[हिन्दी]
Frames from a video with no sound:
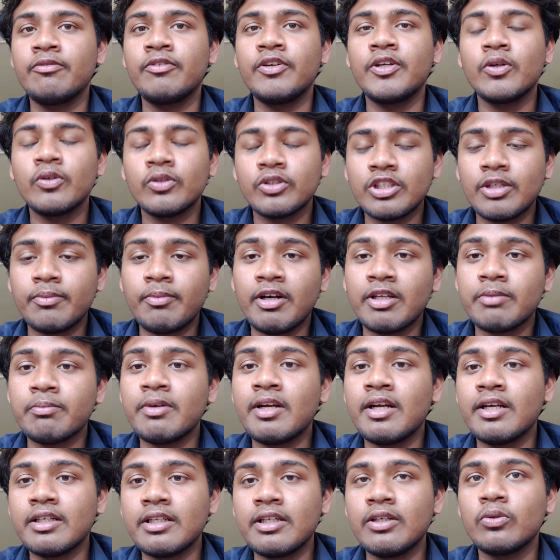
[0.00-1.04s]
वीडियोस uh, के बाद
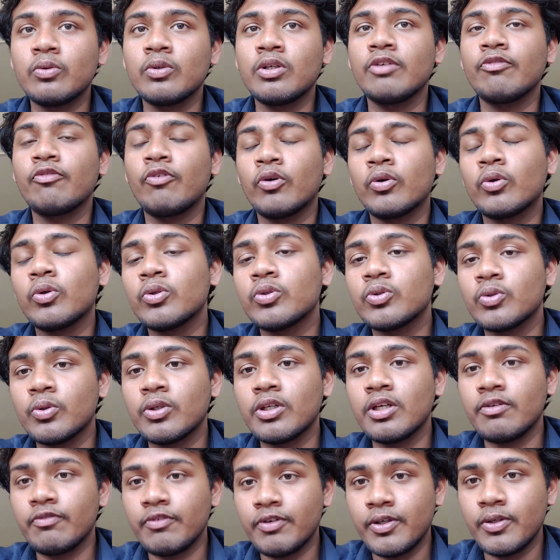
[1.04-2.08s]
मैं ऐड कर दूंगा फोटोज़
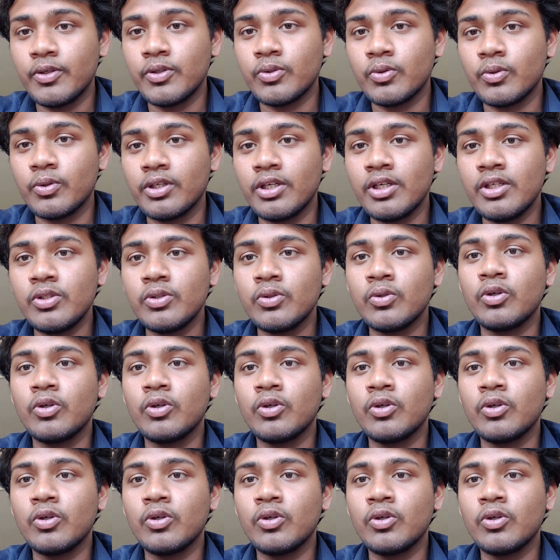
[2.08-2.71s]
हो गया वीडियोस हो गया